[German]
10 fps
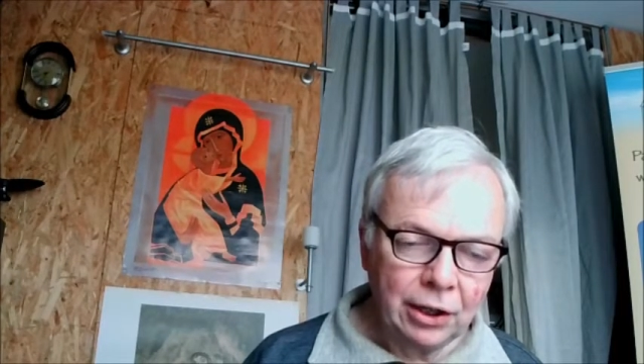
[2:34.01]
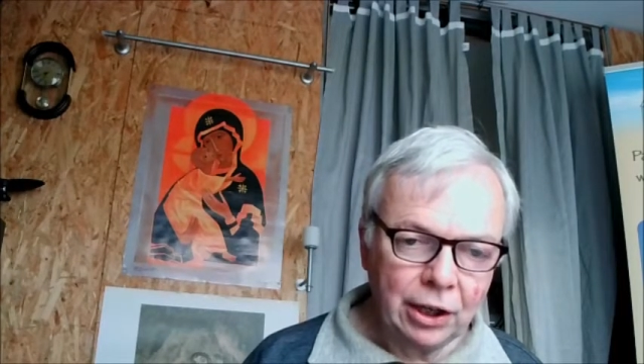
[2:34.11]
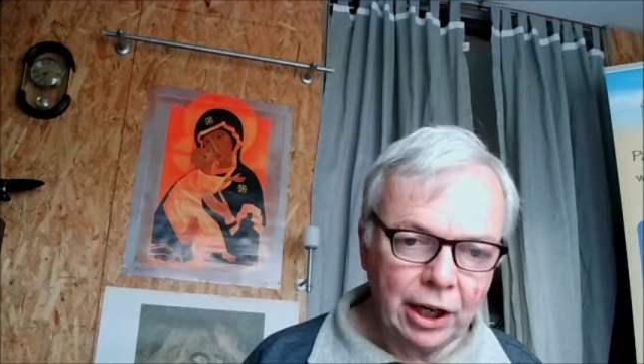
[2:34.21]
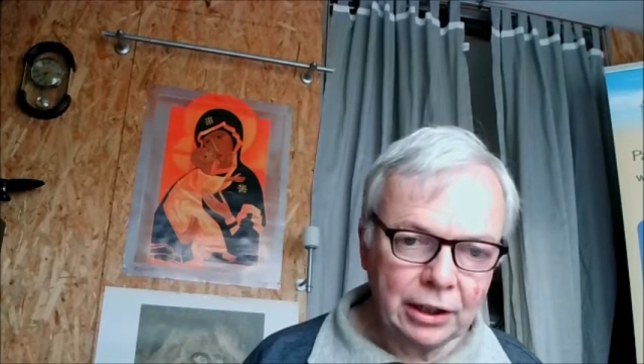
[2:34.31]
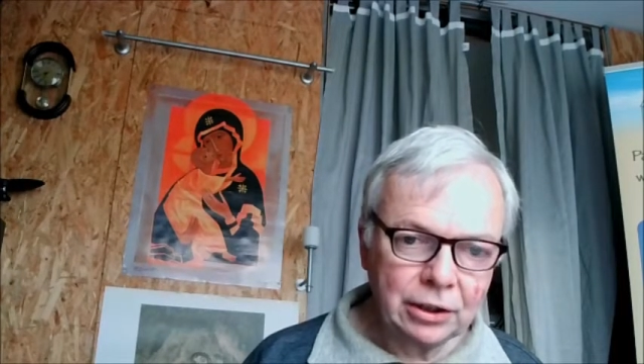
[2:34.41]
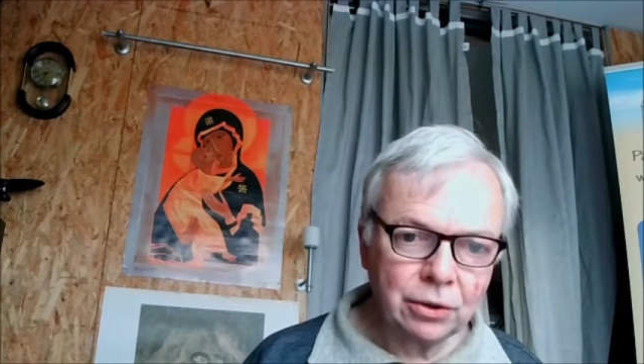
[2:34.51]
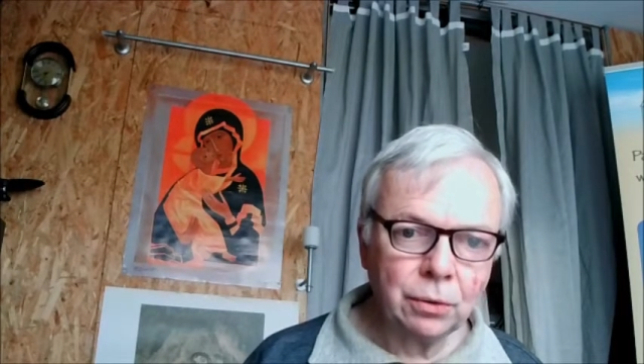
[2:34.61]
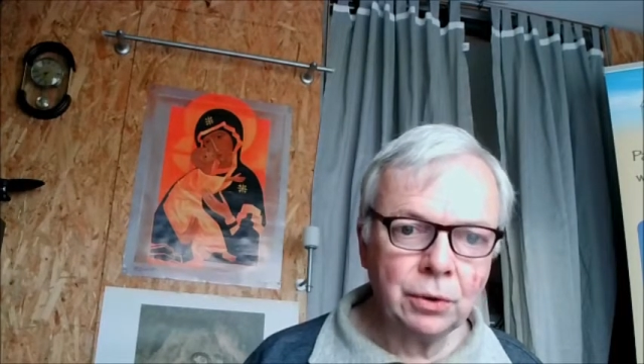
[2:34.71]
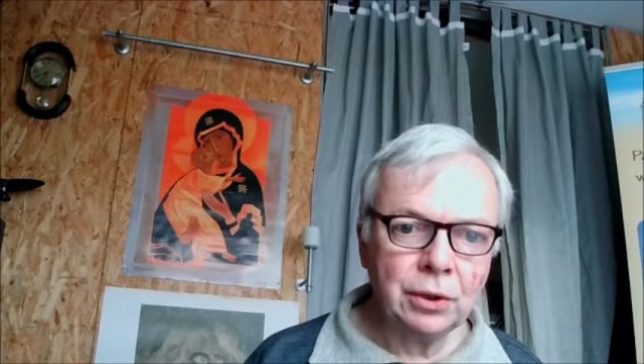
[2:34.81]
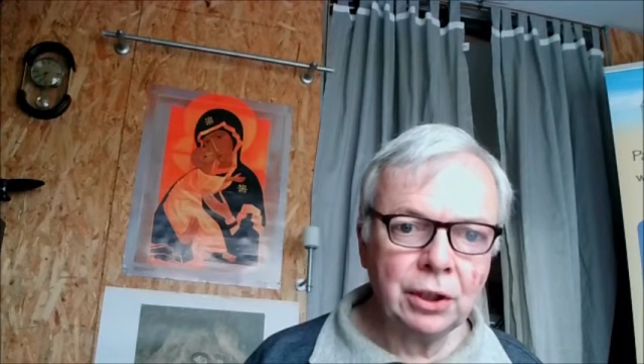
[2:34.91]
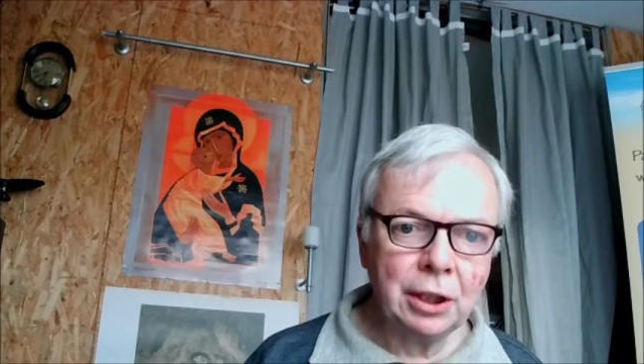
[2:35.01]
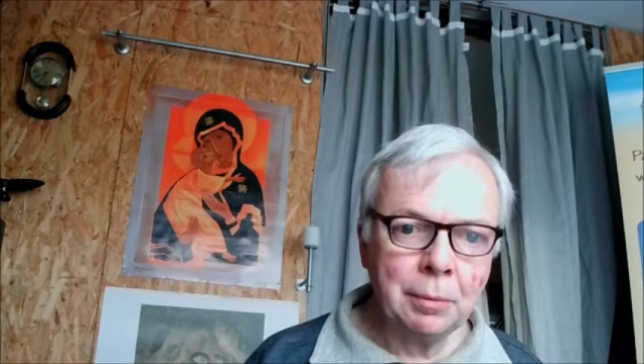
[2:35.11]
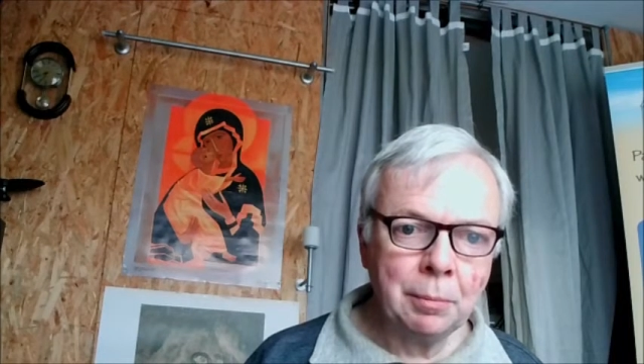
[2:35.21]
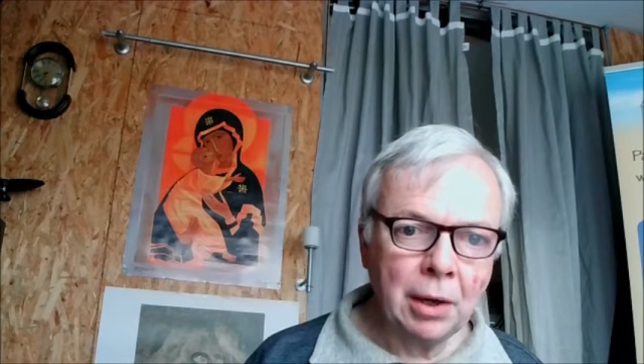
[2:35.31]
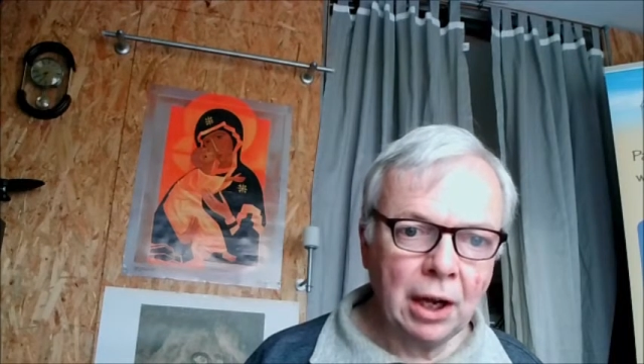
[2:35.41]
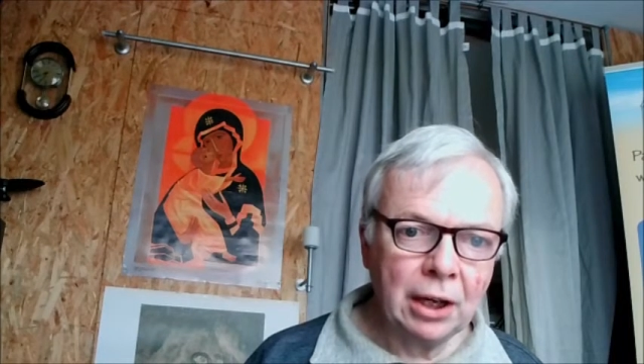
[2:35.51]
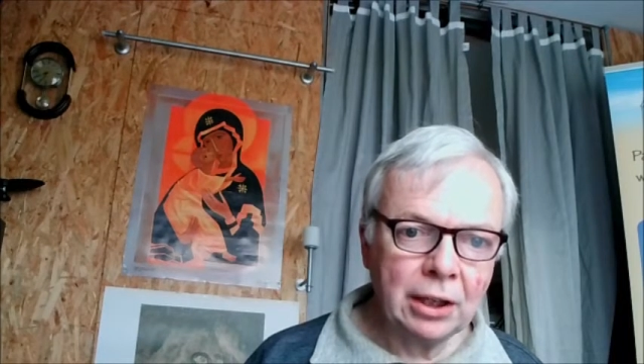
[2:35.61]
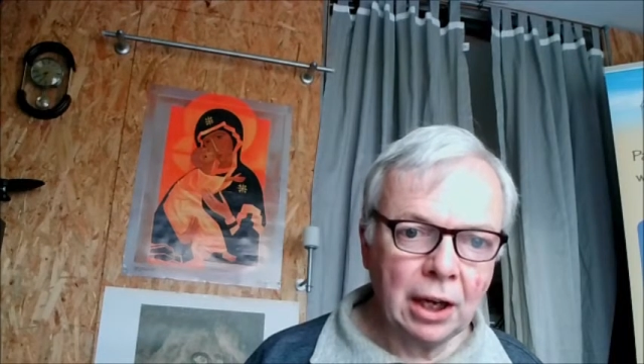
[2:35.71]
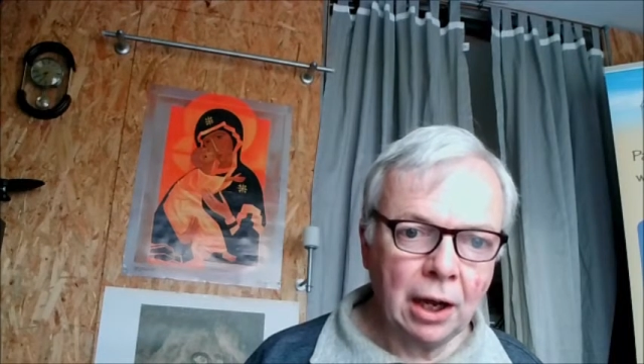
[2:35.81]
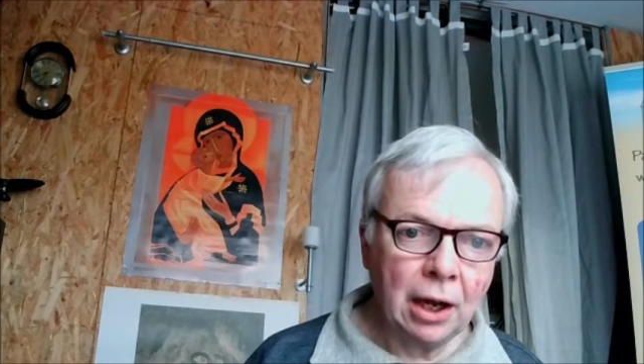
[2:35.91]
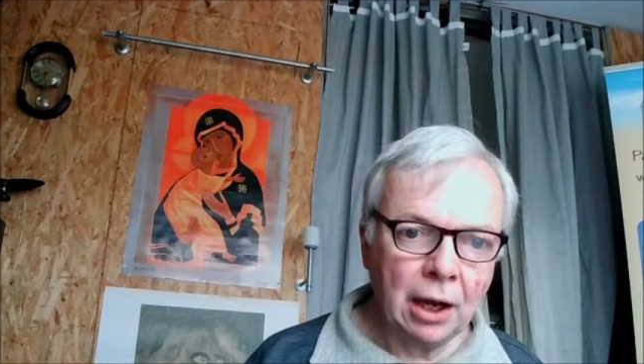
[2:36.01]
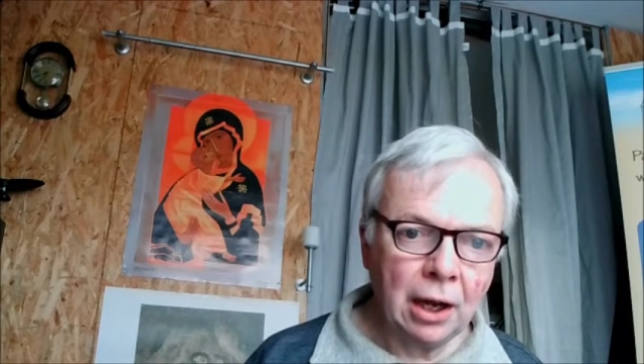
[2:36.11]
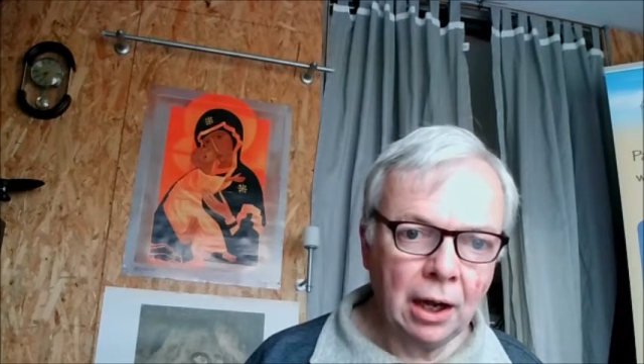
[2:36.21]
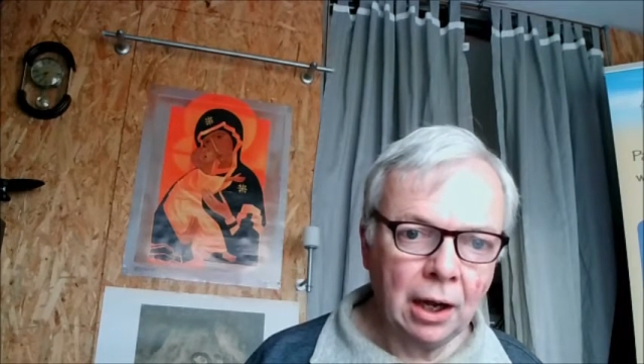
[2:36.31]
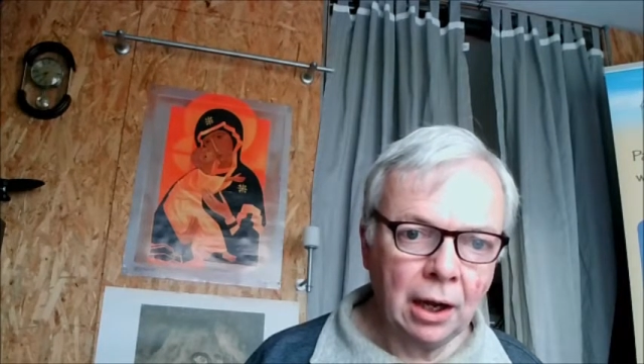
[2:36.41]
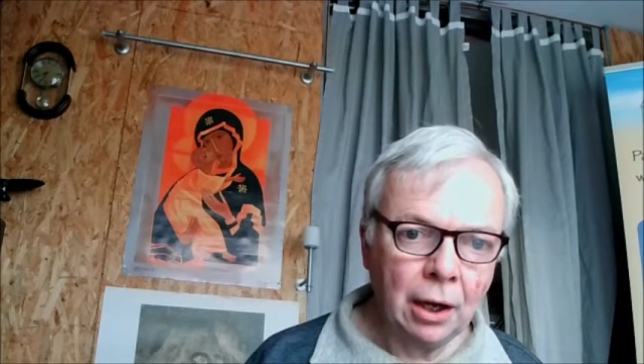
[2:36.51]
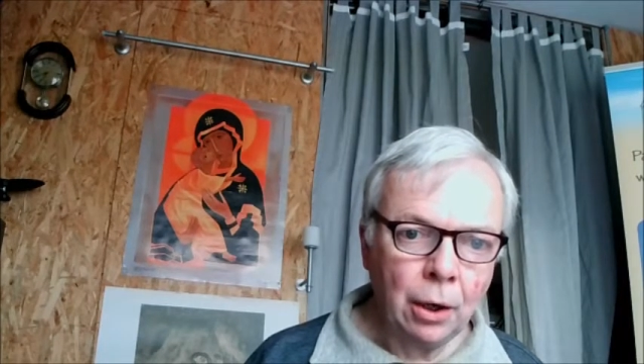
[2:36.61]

jetzt und immer da